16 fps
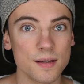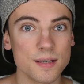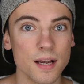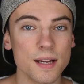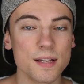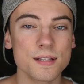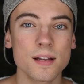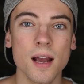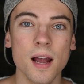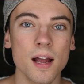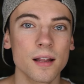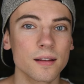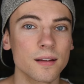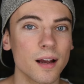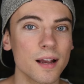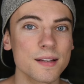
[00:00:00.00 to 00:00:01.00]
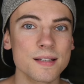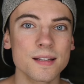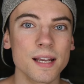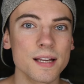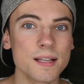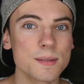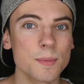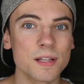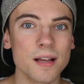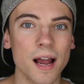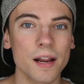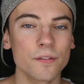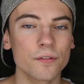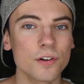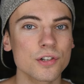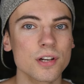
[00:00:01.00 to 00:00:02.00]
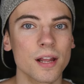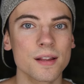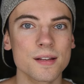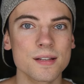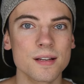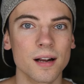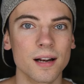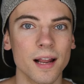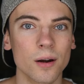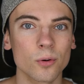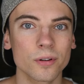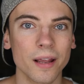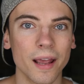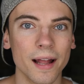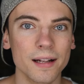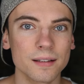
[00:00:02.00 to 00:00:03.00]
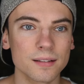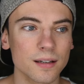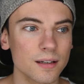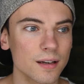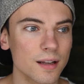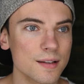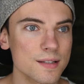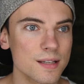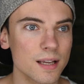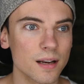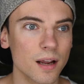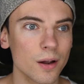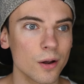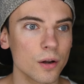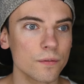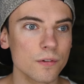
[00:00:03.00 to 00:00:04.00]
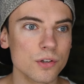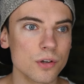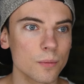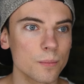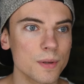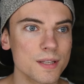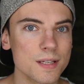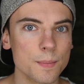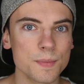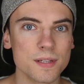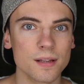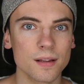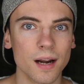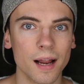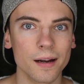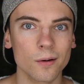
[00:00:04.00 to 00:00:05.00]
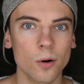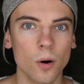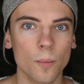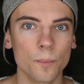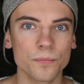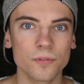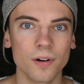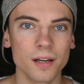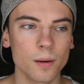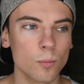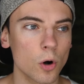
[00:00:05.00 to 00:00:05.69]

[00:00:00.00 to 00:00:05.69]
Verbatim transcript: Das heißt, da ist nichts mit Einverständniserklärung der Eltern, dass ihr da irgendwie schon mit 17 reinkommt, weil ihr